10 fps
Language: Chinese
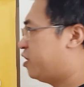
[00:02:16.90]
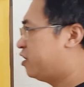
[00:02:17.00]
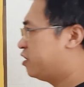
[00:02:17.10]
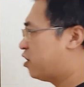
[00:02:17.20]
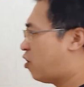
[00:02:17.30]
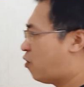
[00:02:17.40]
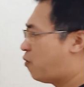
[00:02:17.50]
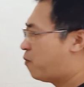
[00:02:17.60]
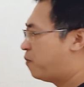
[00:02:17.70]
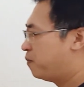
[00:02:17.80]
正
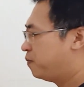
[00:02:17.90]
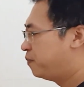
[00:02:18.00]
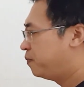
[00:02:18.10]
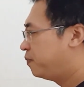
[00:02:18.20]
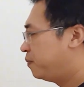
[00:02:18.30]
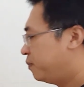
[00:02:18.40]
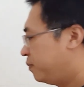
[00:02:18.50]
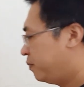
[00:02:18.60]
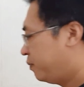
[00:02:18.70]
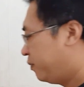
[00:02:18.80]
招，
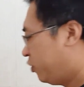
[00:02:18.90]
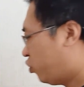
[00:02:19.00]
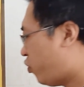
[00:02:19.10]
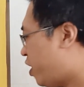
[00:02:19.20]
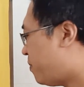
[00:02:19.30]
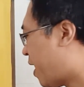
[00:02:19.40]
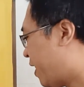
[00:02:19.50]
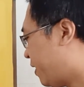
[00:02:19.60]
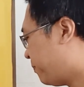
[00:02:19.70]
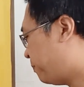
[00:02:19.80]
退
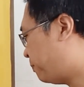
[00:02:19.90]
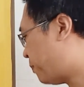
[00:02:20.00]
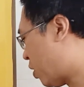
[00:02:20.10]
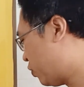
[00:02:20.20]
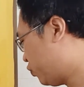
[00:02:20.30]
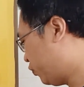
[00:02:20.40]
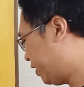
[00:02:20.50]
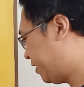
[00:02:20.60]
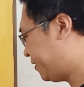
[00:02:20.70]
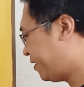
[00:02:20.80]
马保住
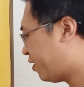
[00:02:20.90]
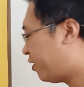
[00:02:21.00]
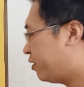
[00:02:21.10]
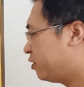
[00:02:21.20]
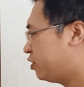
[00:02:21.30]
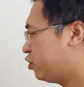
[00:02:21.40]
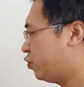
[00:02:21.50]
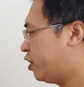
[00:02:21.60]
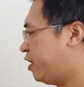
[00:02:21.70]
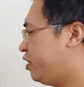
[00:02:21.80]
底象
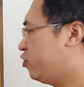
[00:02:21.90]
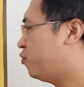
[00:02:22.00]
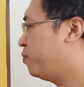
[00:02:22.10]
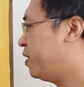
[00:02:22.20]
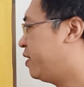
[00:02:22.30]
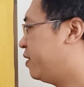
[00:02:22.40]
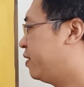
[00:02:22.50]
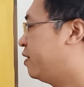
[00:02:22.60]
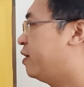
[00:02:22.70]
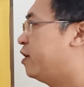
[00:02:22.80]
就可以冲兵，
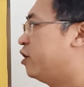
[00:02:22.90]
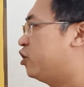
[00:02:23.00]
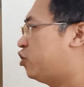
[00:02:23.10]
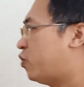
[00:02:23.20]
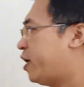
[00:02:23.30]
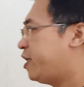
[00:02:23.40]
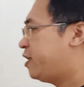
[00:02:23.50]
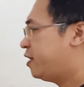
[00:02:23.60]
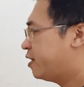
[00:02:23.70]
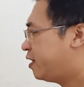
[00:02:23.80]
所
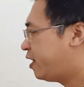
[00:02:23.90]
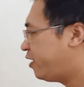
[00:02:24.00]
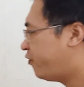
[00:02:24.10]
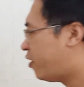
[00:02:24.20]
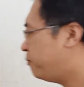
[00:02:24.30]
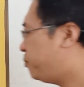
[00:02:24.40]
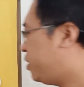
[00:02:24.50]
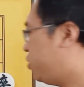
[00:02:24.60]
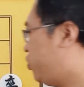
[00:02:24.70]
以黑方必